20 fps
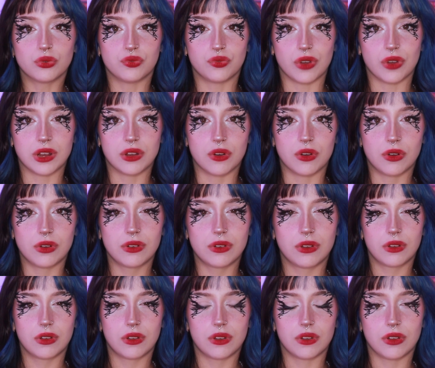on se voit quand
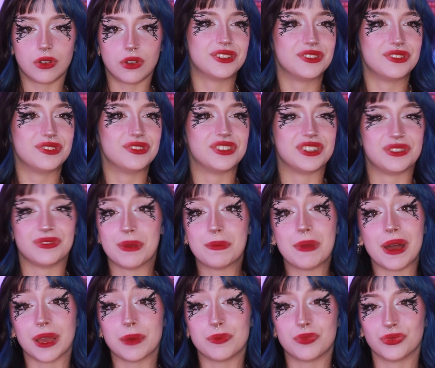je lui ai
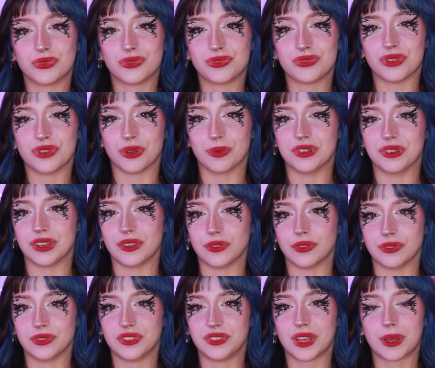pas répondu, alors, hein, mais j'avais
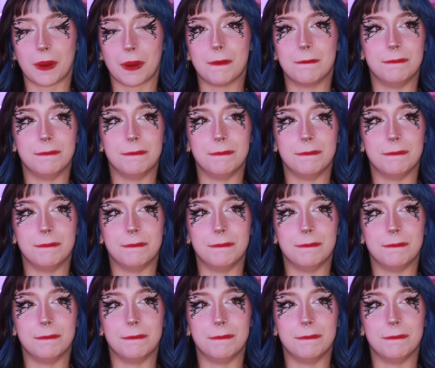envie de dire,